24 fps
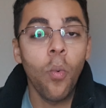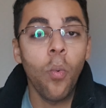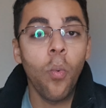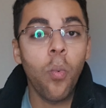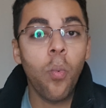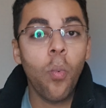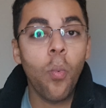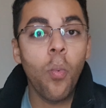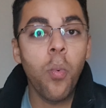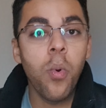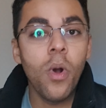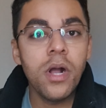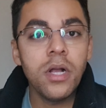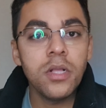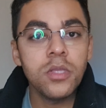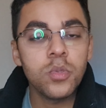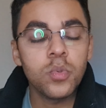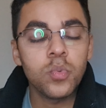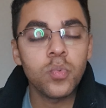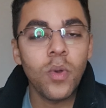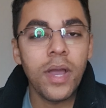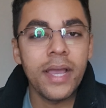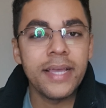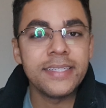o
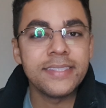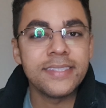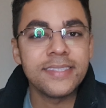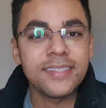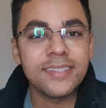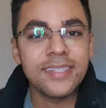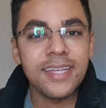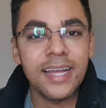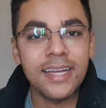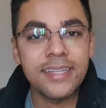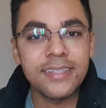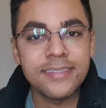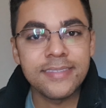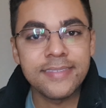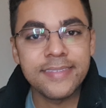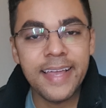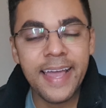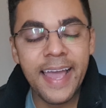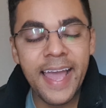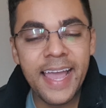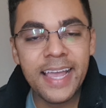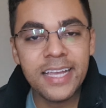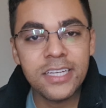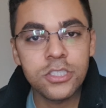quanto é
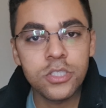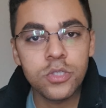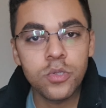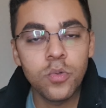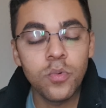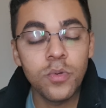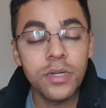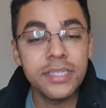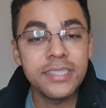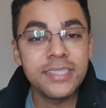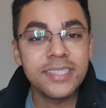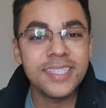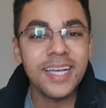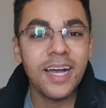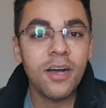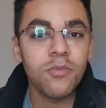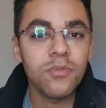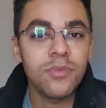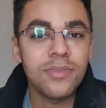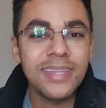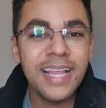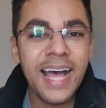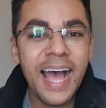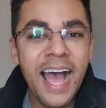estratégico e
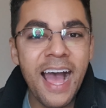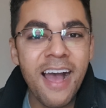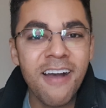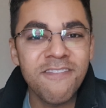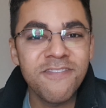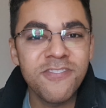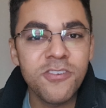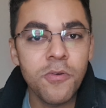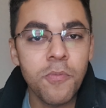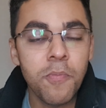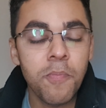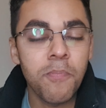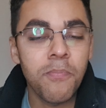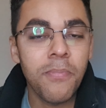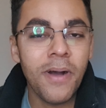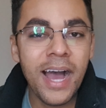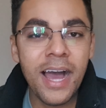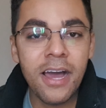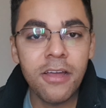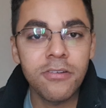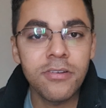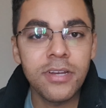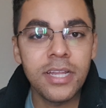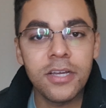saudável
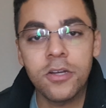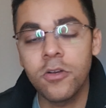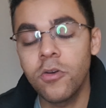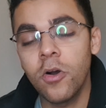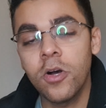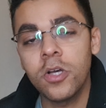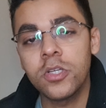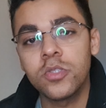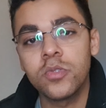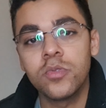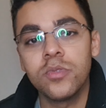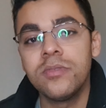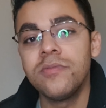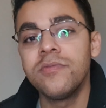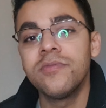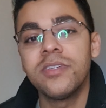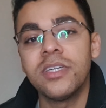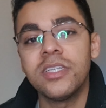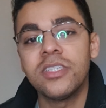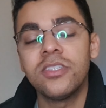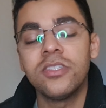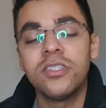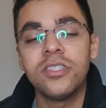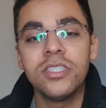para o negócio
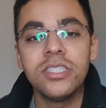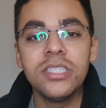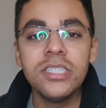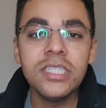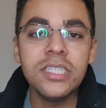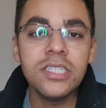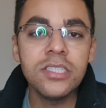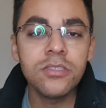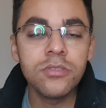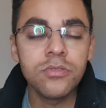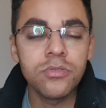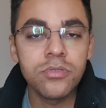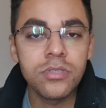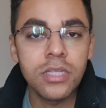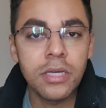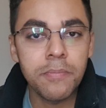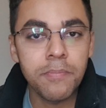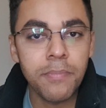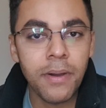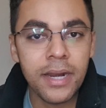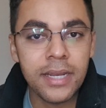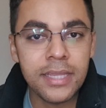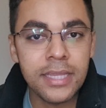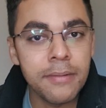investir no
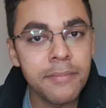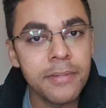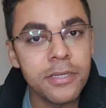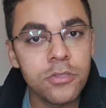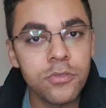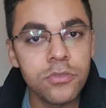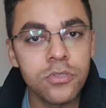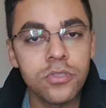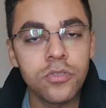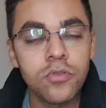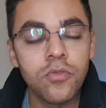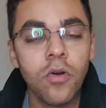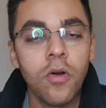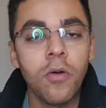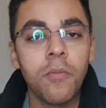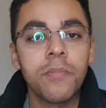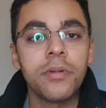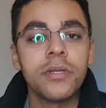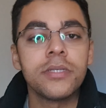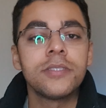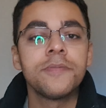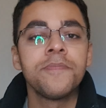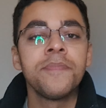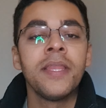departamento de
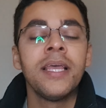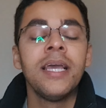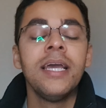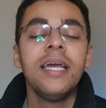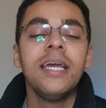compras,